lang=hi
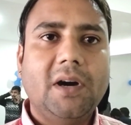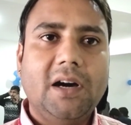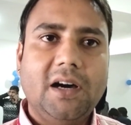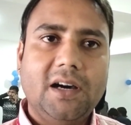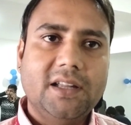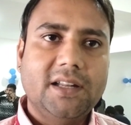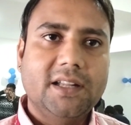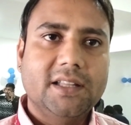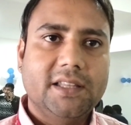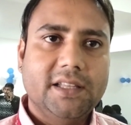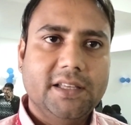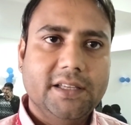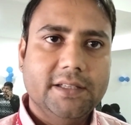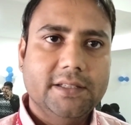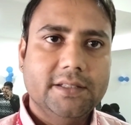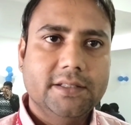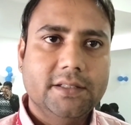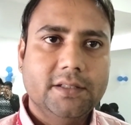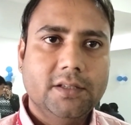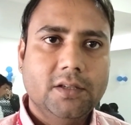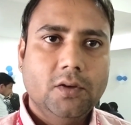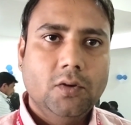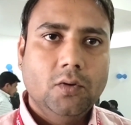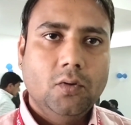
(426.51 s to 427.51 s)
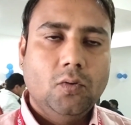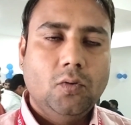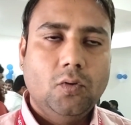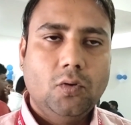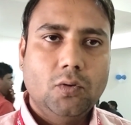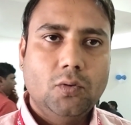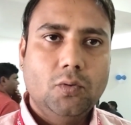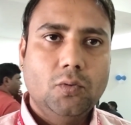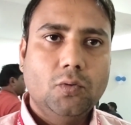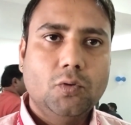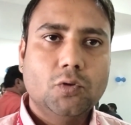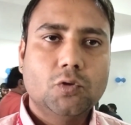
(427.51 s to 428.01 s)
बाहर रहते हैं
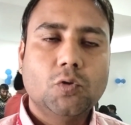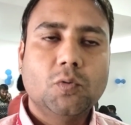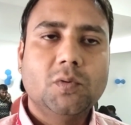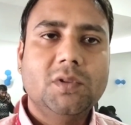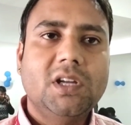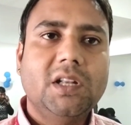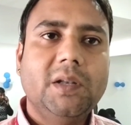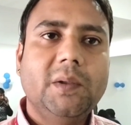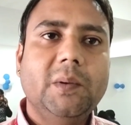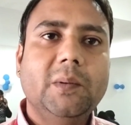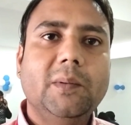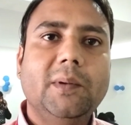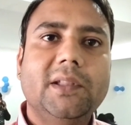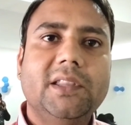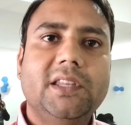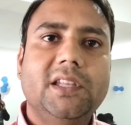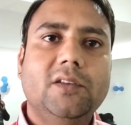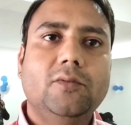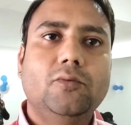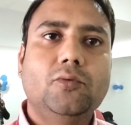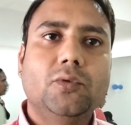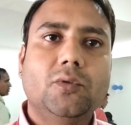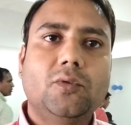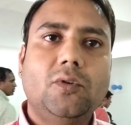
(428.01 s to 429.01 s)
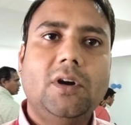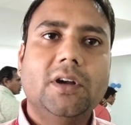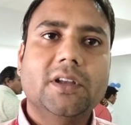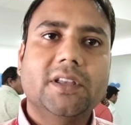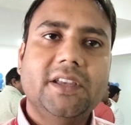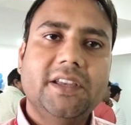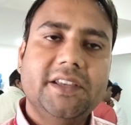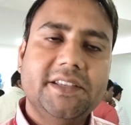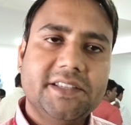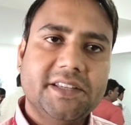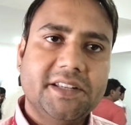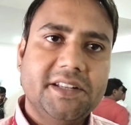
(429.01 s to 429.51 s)
और उनको सुविधा नहीं मिलवाती है उनको
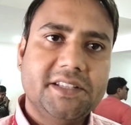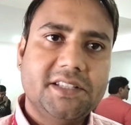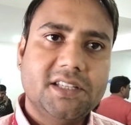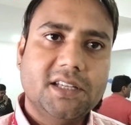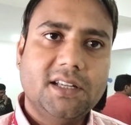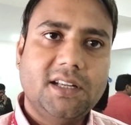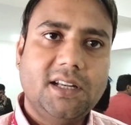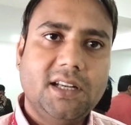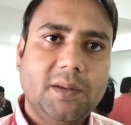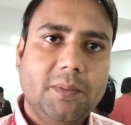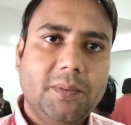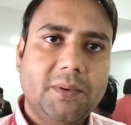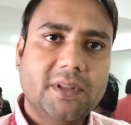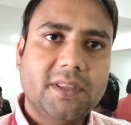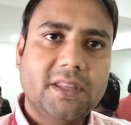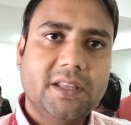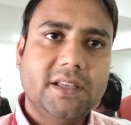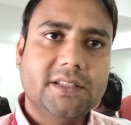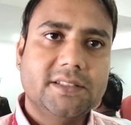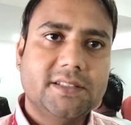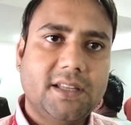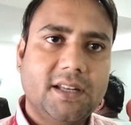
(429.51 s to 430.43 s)
आके ही सिग्नेचर कराने पड़ते हैं